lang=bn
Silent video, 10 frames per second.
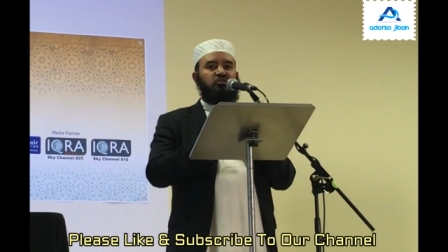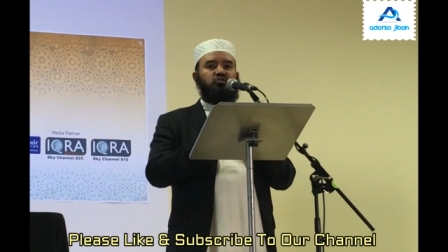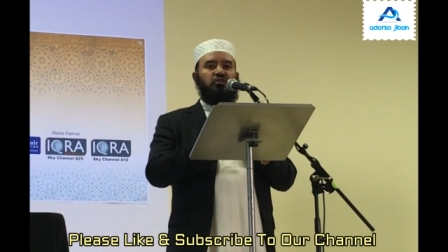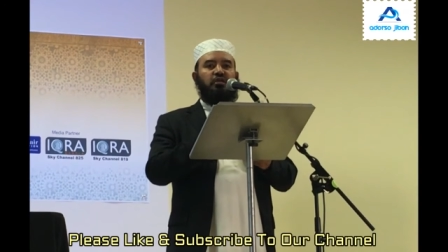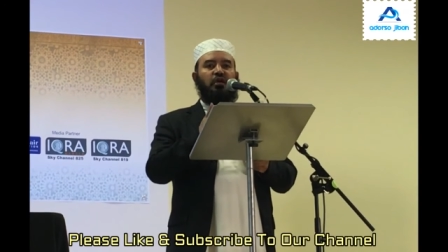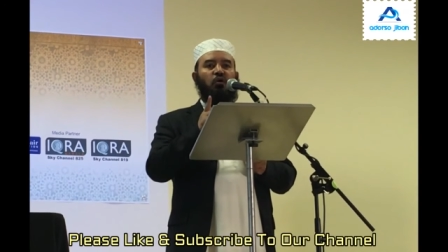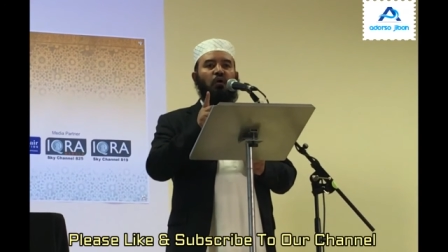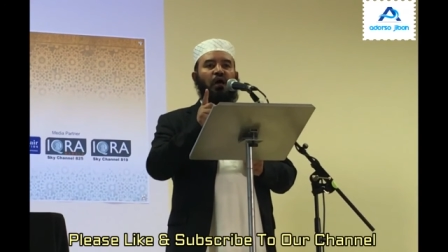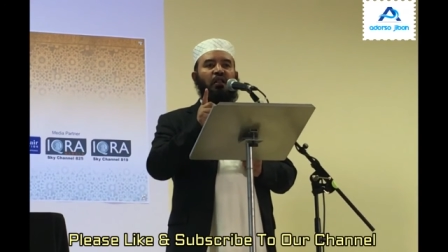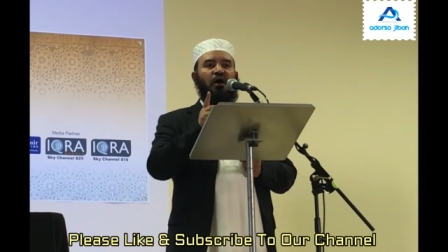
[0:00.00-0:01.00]
যদি কেউ
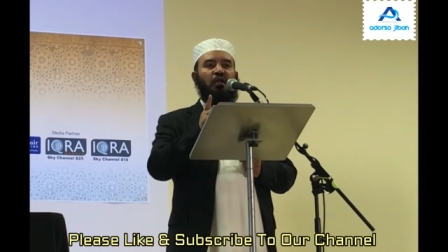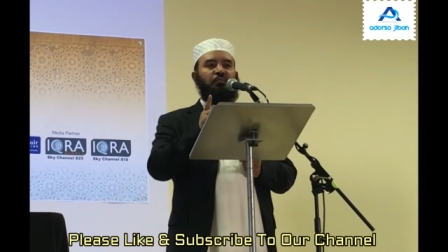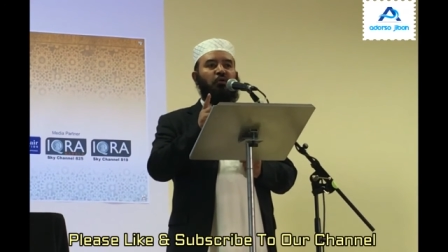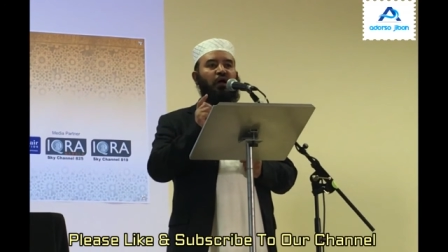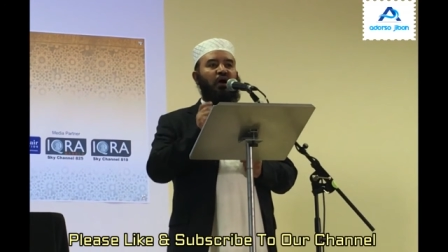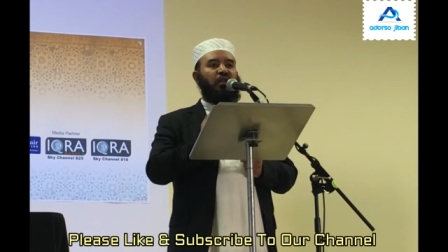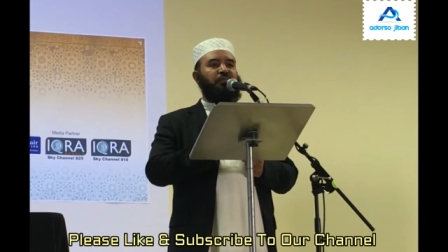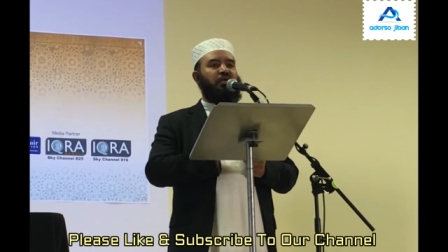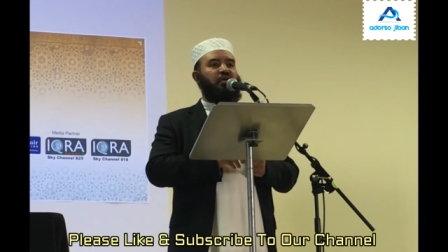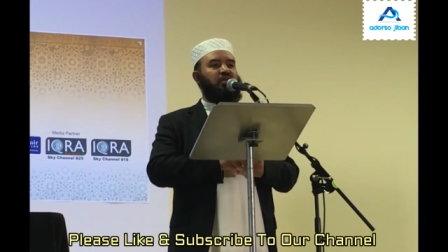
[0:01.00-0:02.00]
আল্লাহ রব্বুল
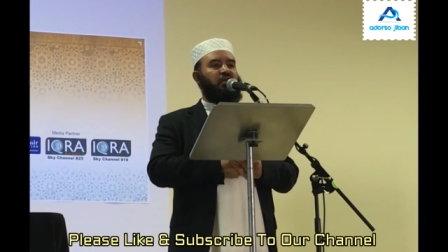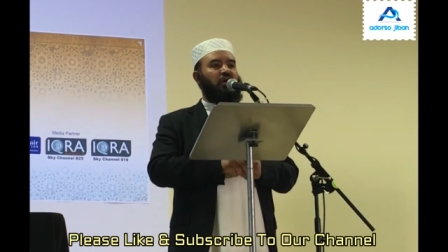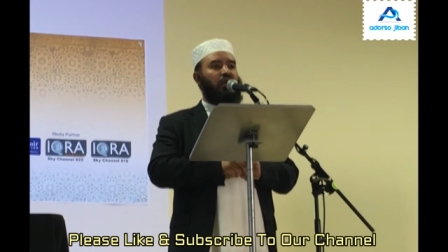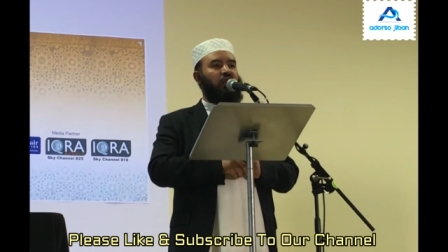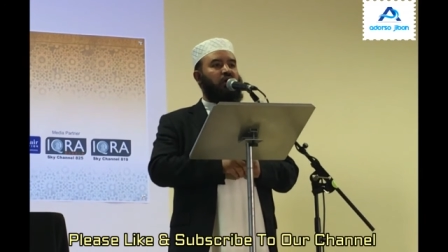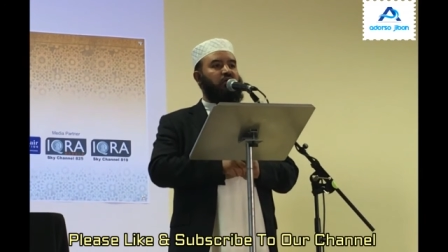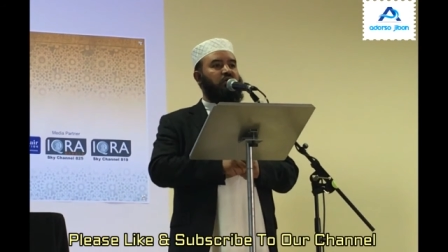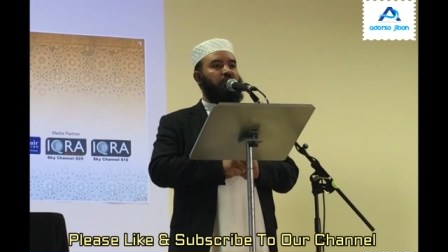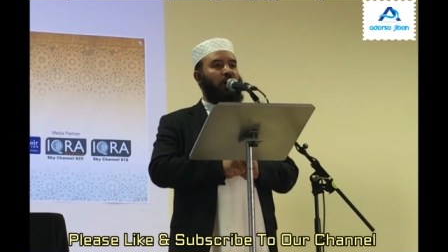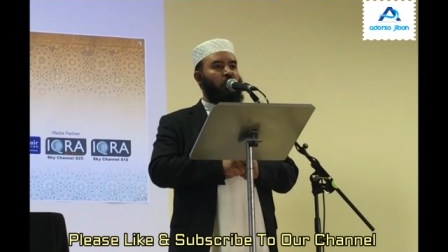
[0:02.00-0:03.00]
আলমিনের
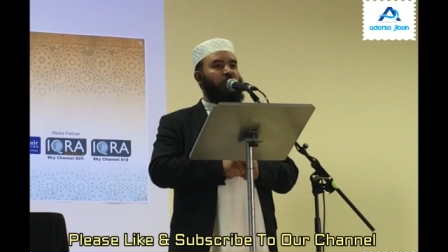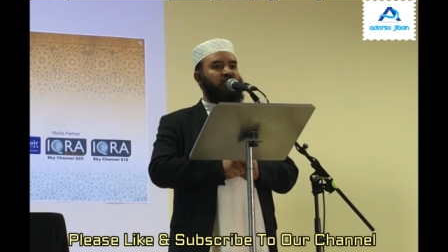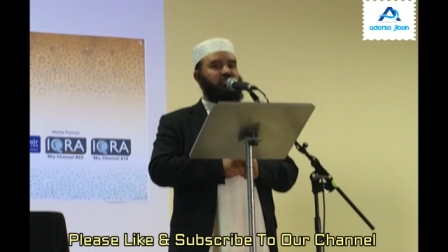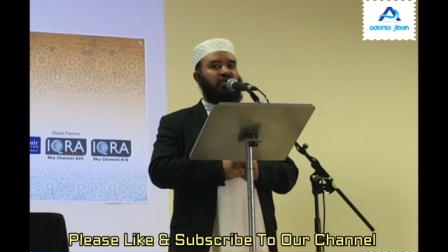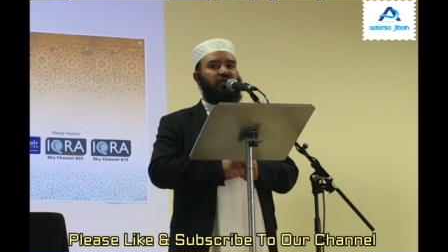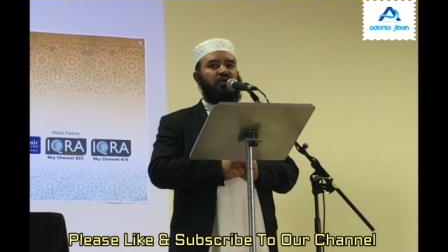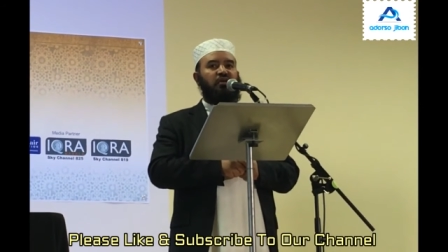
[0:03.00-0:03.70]
আল্লাহকে ভালোবাসে